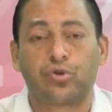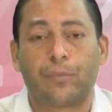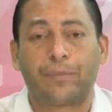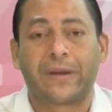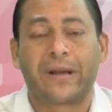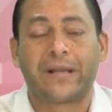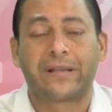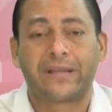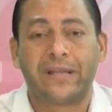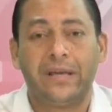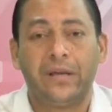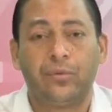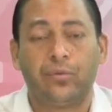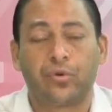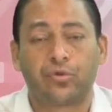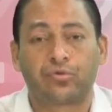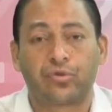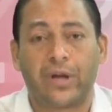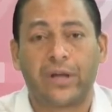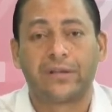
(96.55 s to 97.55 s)

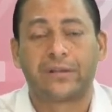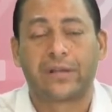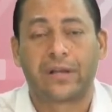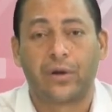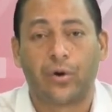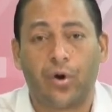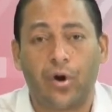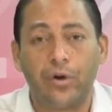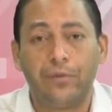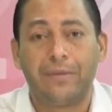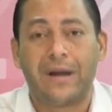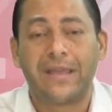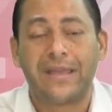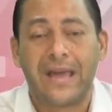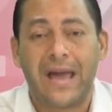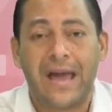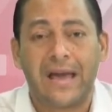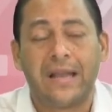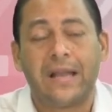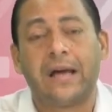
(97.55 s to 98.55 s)
operativos entre hoy,
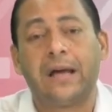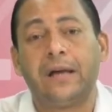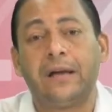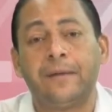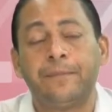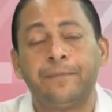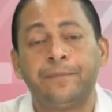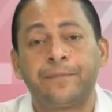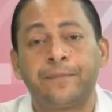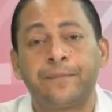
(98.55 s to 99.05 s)
mañana